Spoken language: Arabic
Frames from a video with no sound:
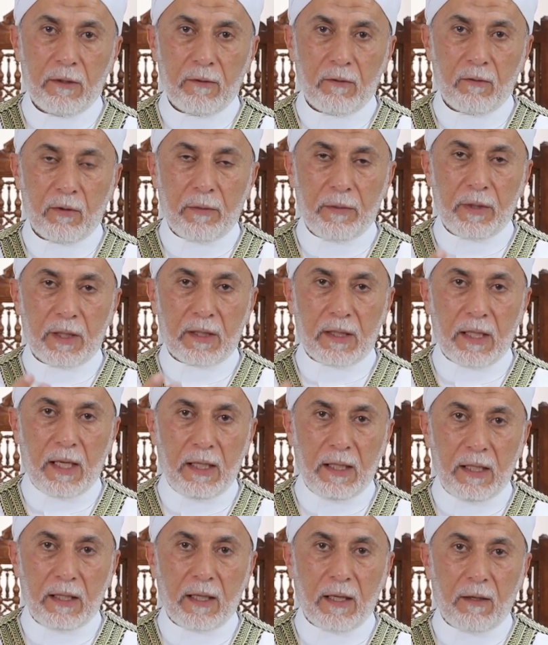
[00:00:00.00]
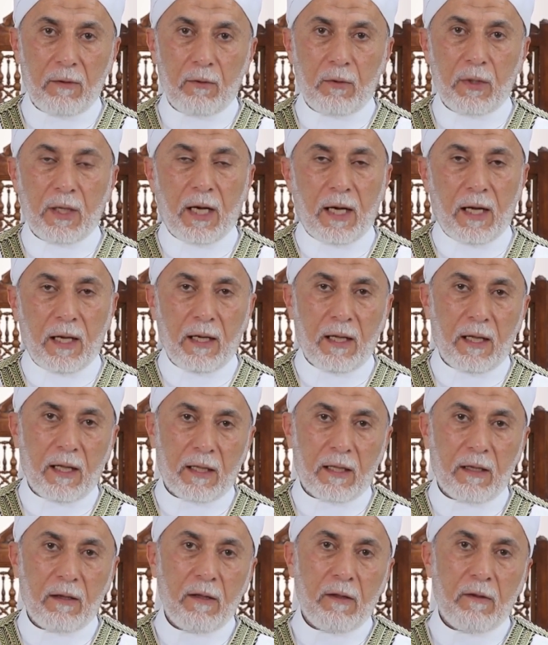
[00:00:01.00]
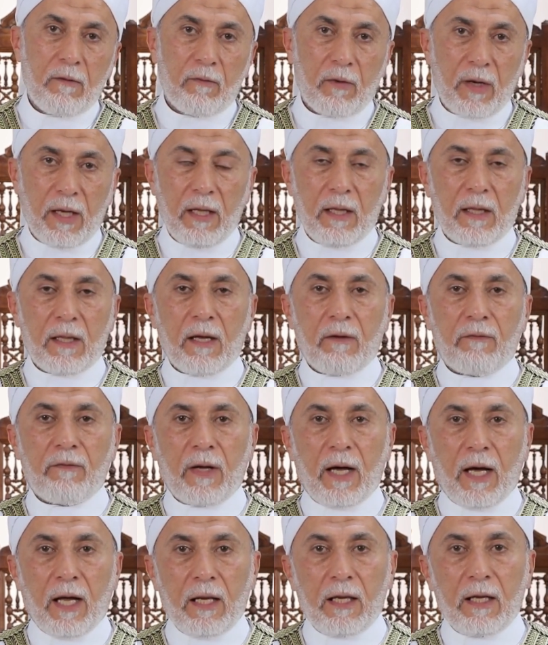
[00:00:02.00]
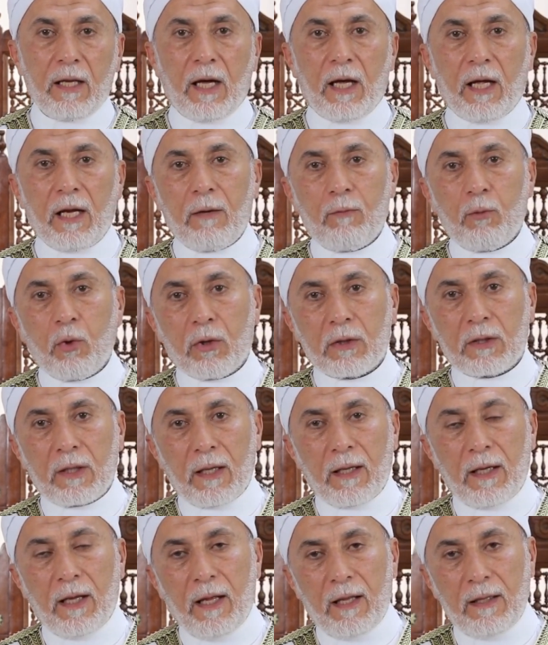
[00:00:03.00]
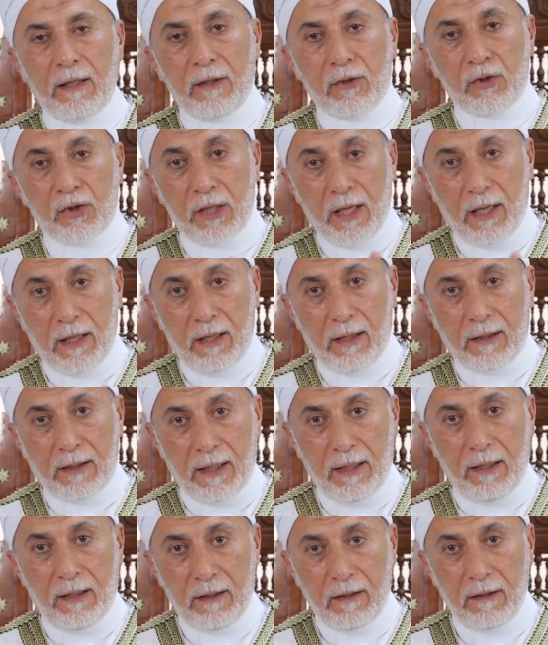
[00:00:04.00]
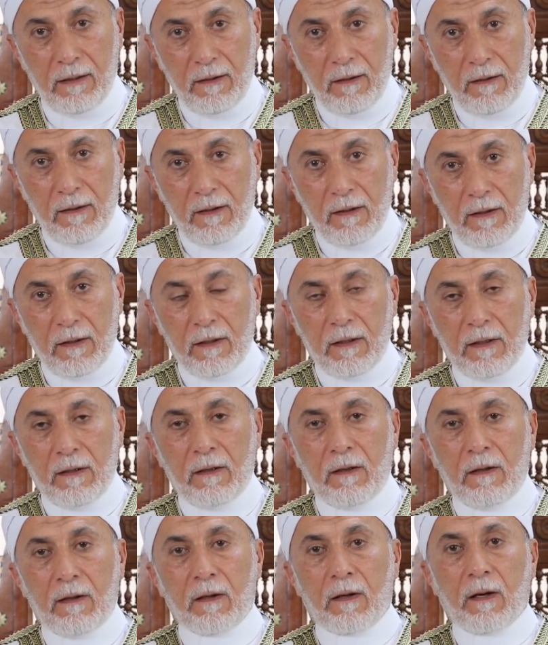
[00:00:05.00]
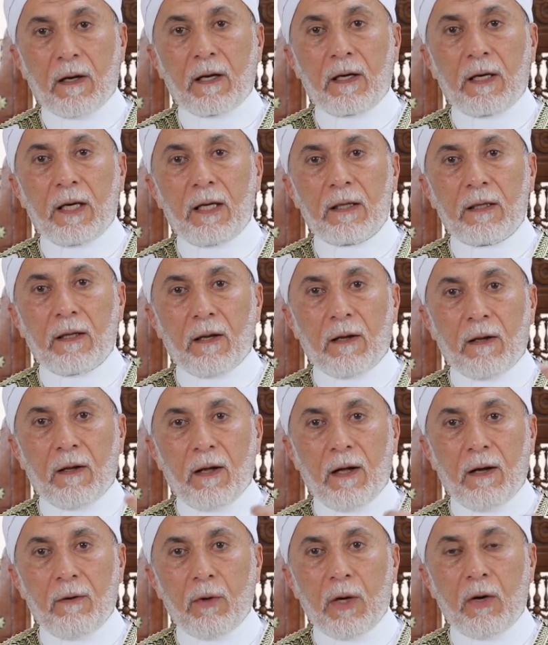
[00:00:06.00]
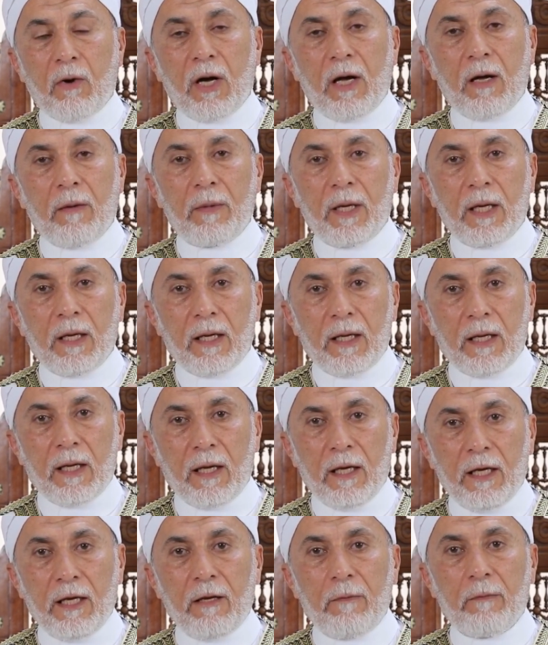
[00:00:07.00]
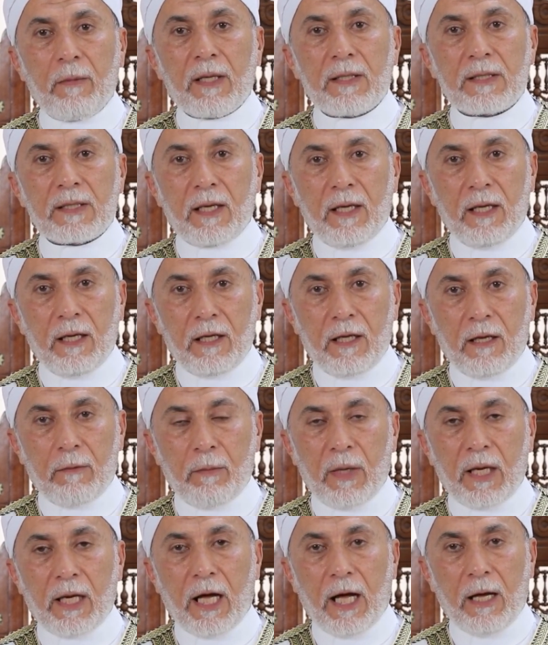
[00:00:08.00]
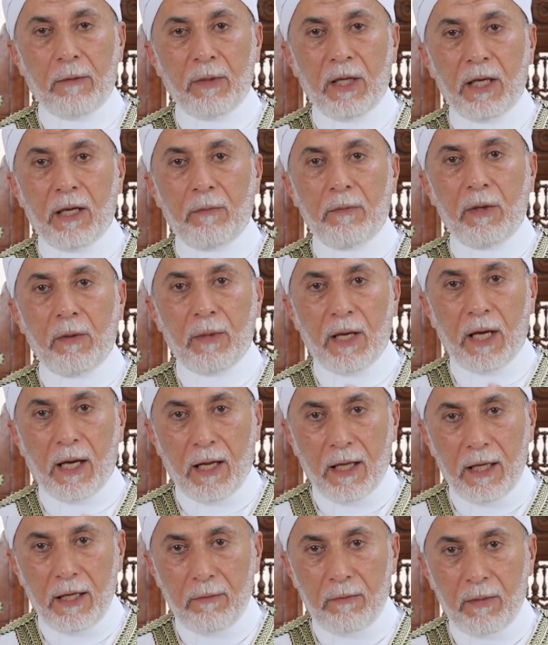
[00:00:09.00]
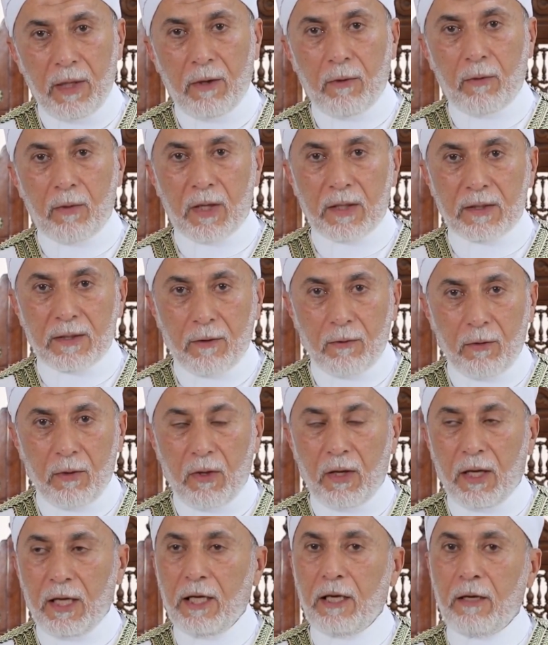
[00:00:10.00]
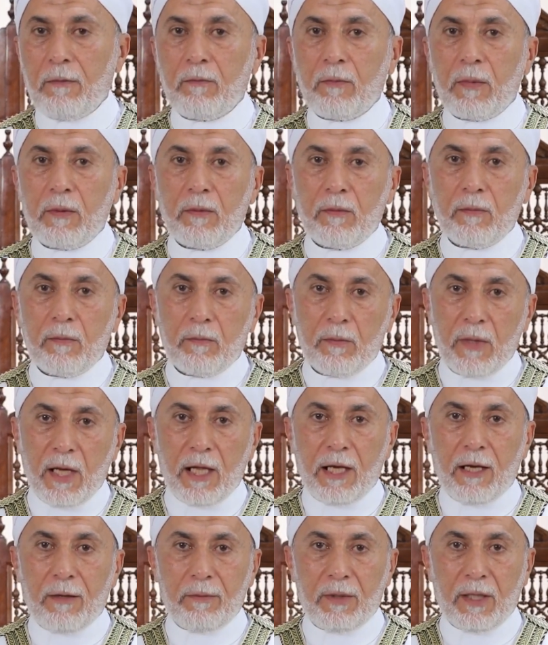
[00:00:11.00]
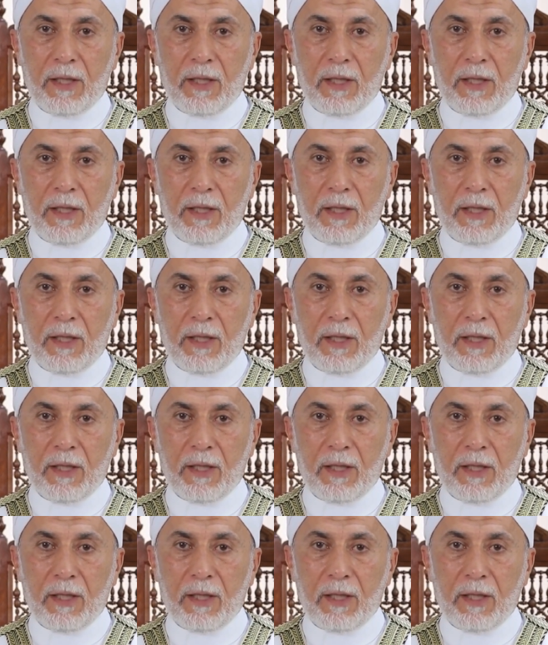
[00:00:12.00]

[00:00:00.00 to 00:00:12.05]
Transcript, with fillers: وبالتالي دلونا على هذا فإذا فعلنا على مقتضى هذه الشهادتين رقانا الله ووهب لنا علما زائدا من عمل بما علم أورثه الله علم ما لم